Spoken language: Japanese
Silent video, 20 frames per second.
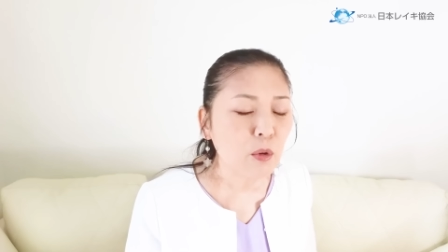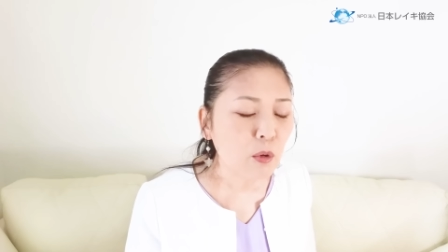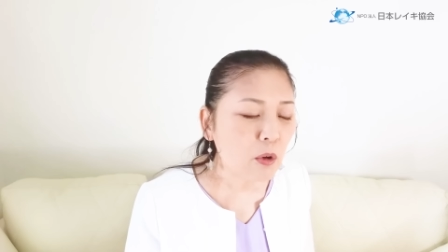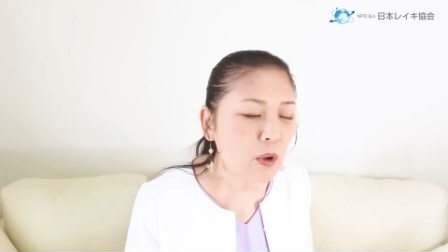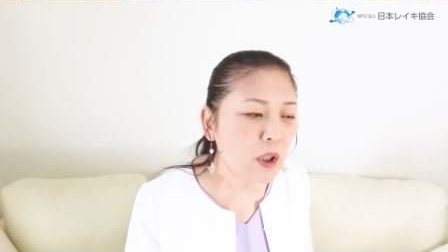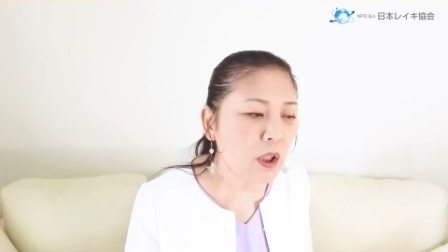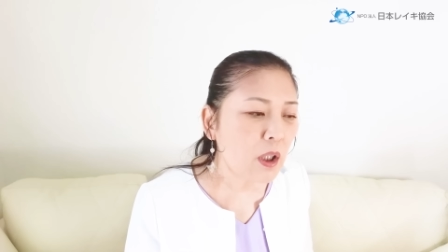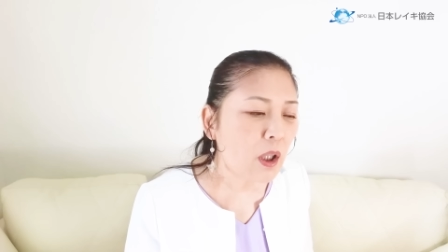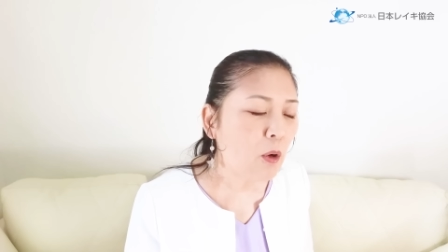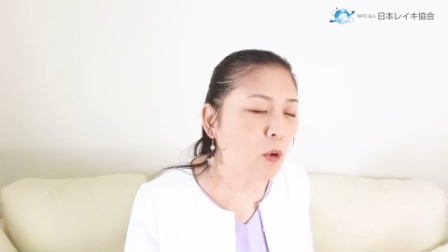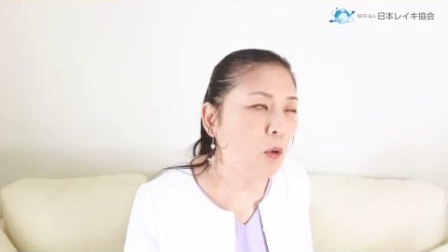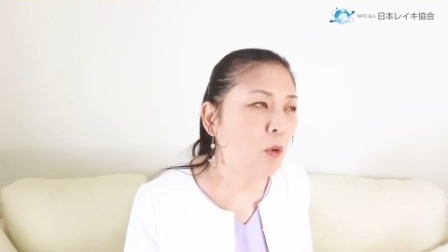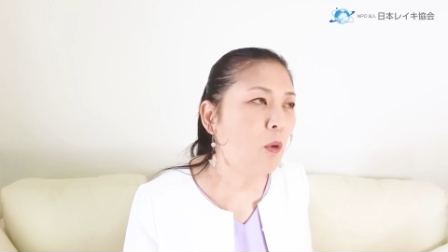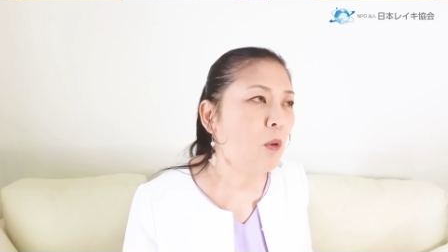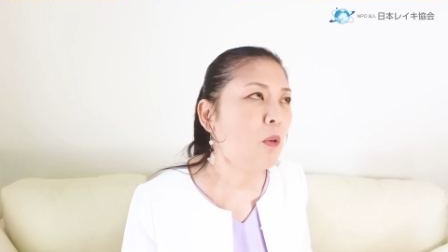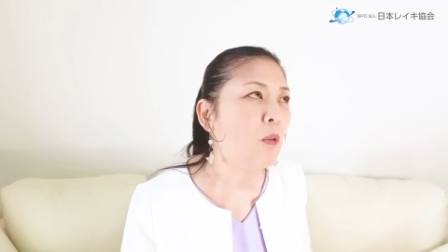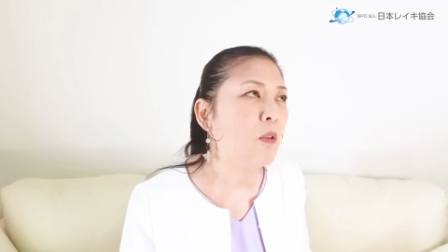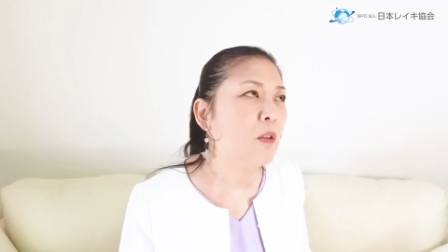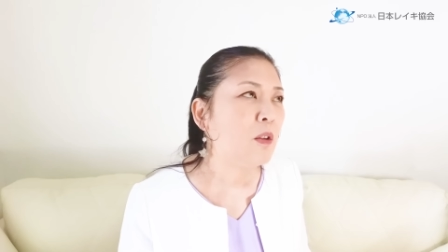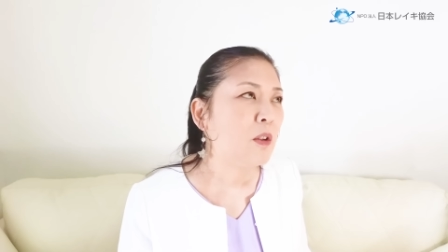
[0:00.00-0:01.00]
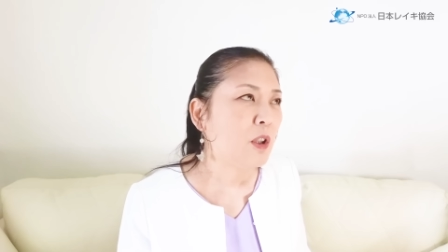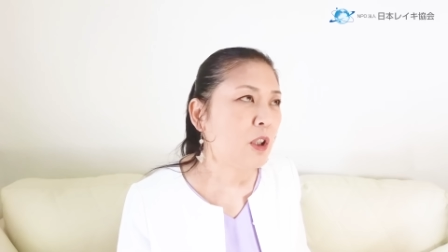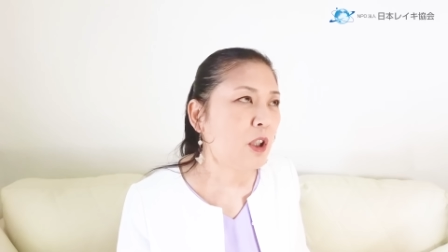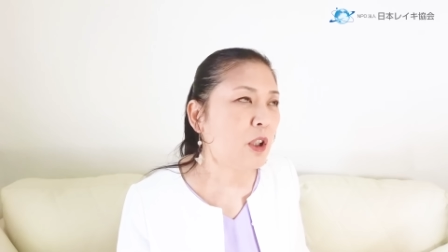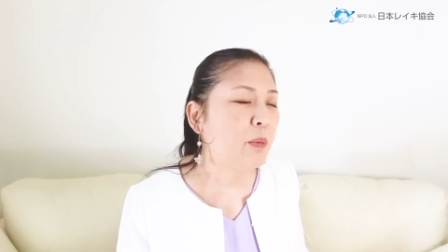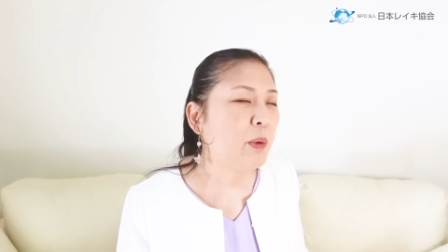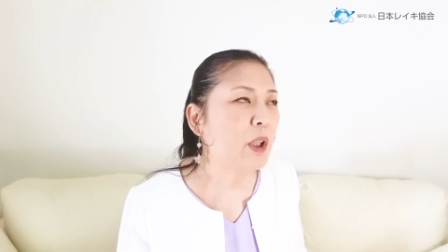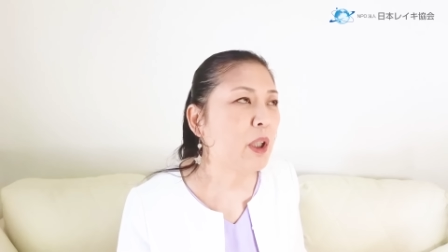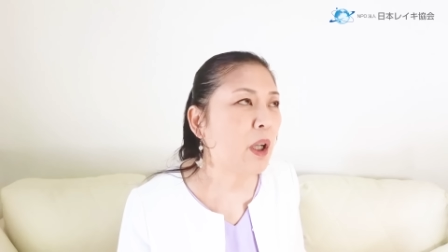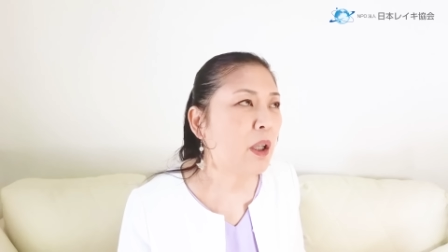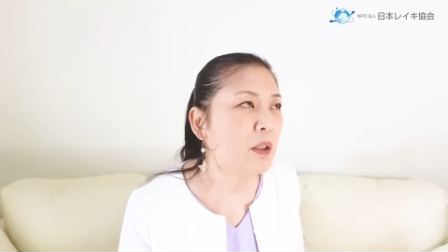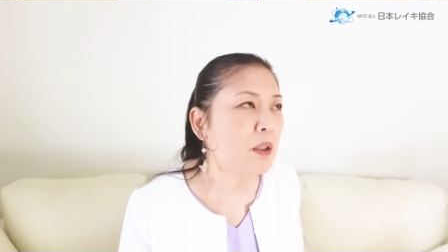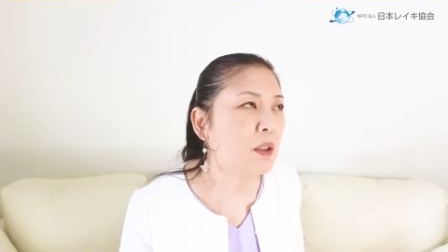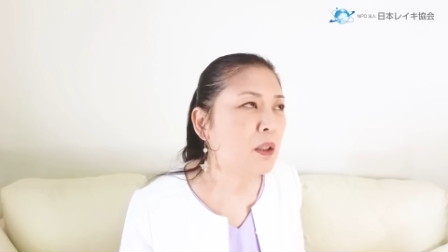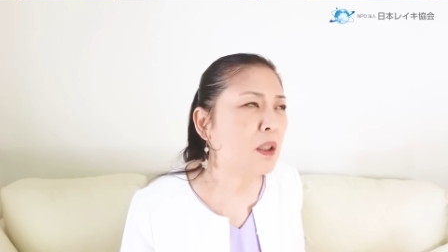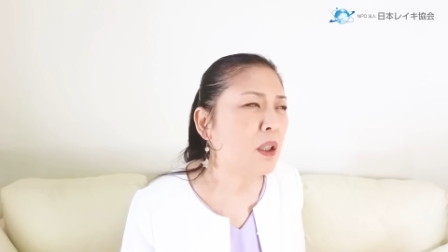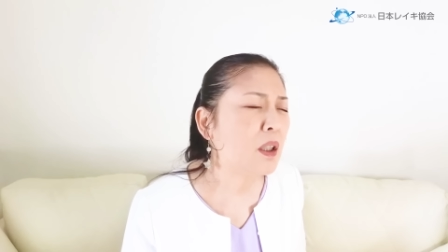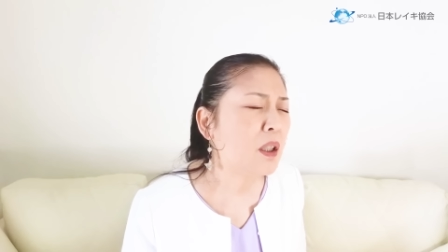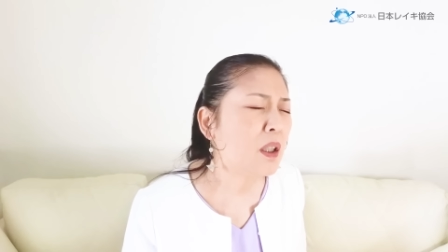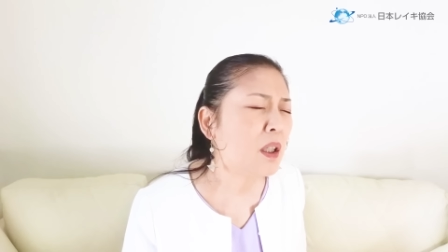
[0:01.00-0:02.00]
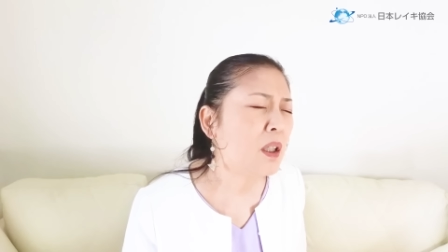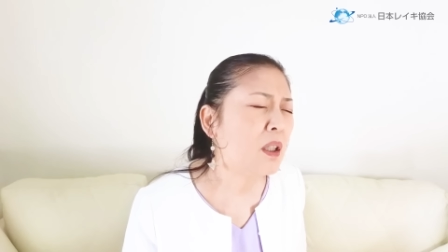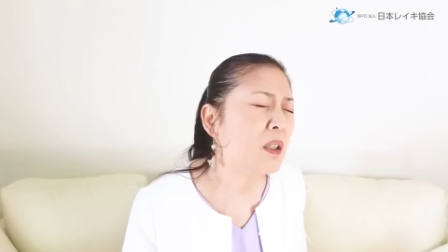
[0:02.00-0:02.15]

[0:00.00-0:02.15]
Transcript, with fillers: これらを日々感じながら、